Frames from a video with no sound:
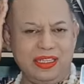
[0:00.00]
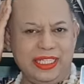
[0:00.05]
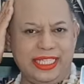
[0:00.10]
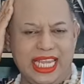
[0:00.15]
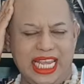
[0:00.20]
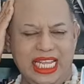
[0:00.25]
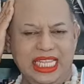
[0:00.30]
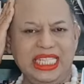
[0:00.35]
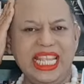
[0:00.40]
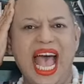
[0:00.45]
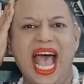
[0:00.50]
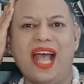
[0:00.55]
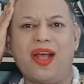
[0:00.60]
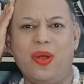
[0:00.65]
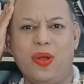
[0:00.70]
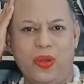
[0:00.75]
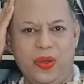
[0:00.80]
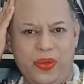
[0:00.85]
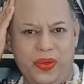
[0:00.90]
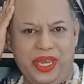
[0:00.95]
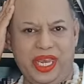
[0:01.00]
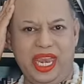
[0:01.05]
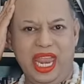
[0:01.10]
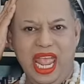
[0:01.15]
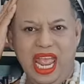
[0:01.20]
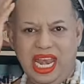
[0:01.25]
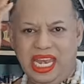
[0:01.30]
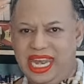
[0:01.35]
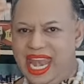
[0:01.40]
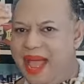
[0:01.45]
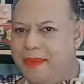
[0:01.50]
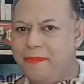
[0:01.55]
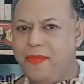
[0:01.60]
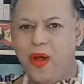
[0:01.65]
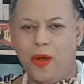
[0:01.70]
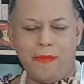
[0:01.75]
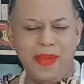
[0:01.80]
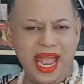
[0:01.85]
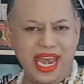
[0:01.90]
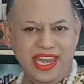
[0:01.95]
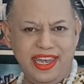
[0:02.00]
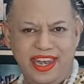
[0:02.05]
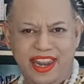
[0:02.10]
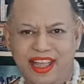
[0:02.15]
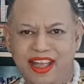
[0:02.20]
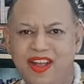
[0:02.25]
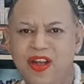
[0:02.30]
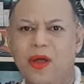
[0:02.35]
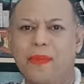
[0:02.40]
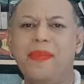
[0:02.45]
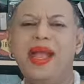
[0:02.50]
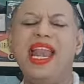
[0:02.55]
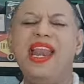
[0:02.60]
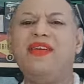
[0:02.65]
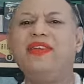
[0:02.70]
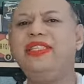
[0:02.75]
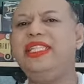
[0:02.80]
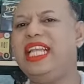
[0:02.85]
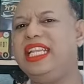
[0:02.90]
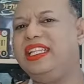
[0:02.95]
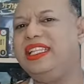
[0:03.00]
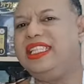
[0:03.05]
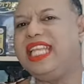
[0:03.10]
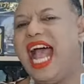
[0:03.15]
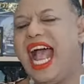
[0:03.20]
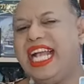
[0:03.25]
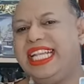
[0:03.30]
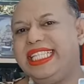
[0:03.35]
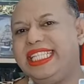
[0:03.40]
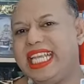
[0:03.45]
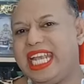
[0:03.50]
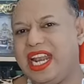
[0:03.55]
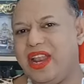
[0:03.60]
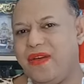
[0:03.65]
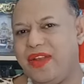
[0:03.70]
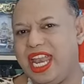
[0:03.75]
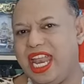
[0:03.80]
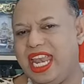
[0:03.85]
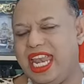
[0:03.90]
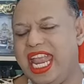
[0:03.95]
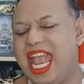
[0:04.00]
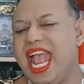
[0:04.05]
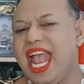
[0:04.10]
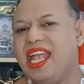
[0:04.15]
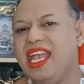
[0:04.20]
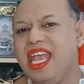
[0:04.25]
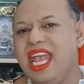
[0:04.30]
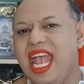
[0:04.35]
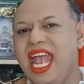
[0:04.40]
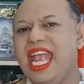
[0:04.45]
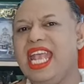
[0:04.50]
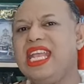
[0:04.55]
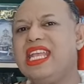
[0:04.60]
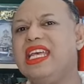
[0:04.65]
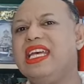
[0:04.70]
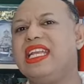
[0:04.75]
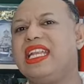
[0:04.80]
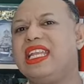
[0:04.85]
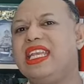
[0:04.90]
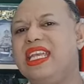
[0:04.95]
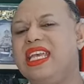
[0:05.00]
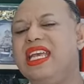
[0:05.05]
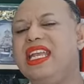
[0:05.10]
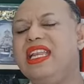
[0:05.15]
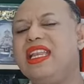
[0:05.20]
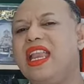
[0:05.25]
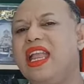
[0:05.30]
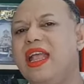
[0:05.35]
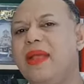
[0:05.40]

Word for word: ศีรษะของคุณนำออกมาดึงออกมาแล้วสรรสร้างสิ่งเหล่านั้นเนี่ยให้เกิดขึ้น